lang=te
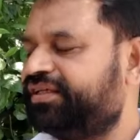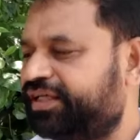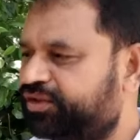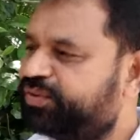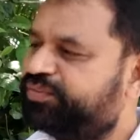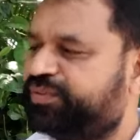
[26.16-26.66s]

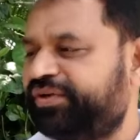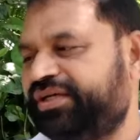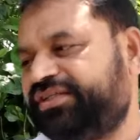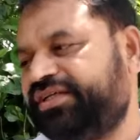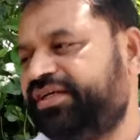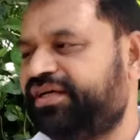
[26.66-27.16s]

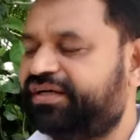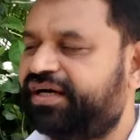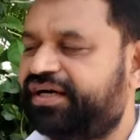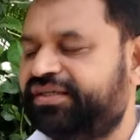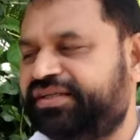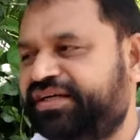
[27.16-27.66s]
సంతృప్తిపరిచే
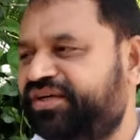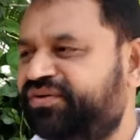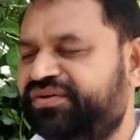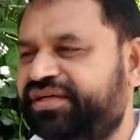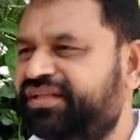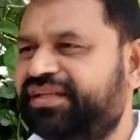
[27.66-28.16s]
కార్యాచరణ
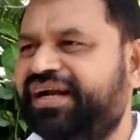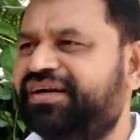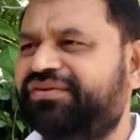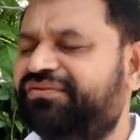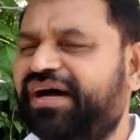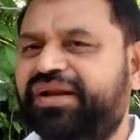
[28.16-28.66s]
ఉంటుంది
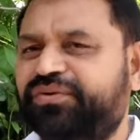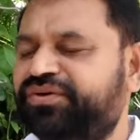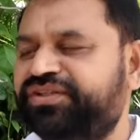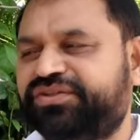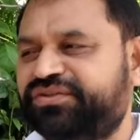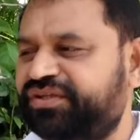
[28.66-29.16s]
దాంట్లో వాళ్ళు
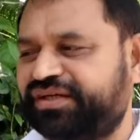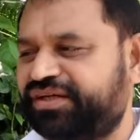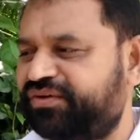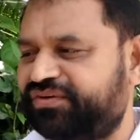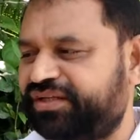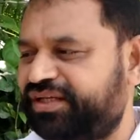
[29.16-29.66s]

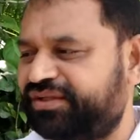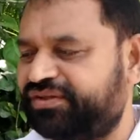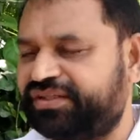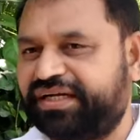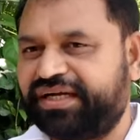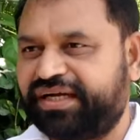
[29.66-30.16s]
ఊహిస్తున్నట్టుగా ఉండదు ఏదో
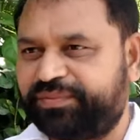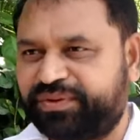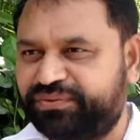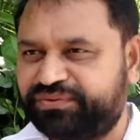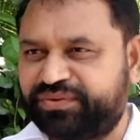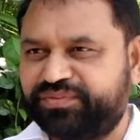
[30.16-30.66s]
తెలంగాణ
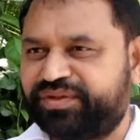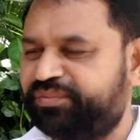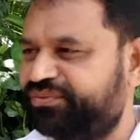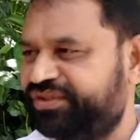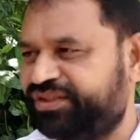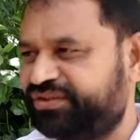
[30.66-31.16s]
ప్రభుత్వం
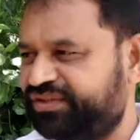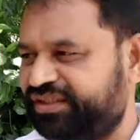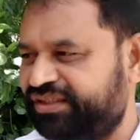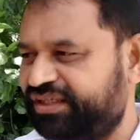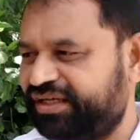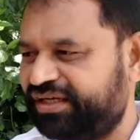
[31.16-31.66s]
తప్పు
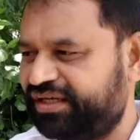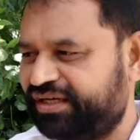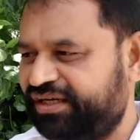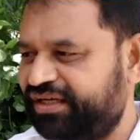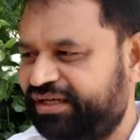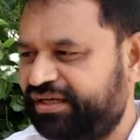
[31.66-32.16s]
చేస్తున్నది తెలంగాణ
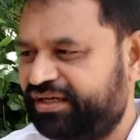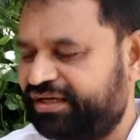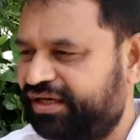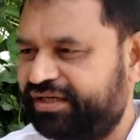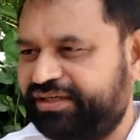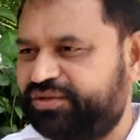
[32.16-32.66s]

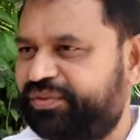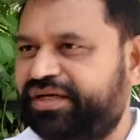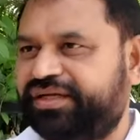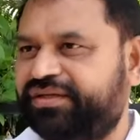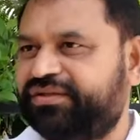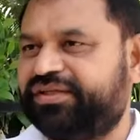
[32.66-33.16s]
కాంగ్రెస్
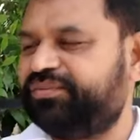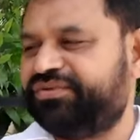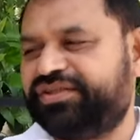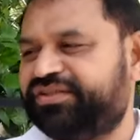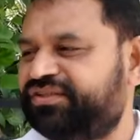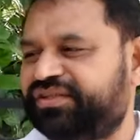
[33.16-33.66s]
పార్టీ ఏదో తప్పు
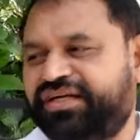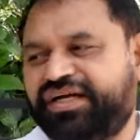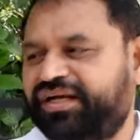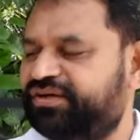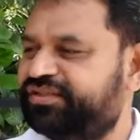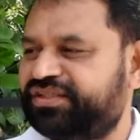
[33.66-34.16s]
చేస్తుందనే
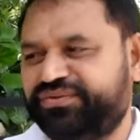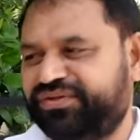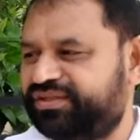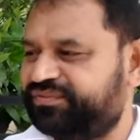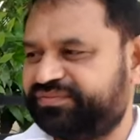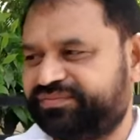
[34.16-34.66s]
ఆలోచన
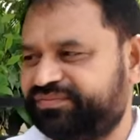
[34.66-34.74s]
ఉండదు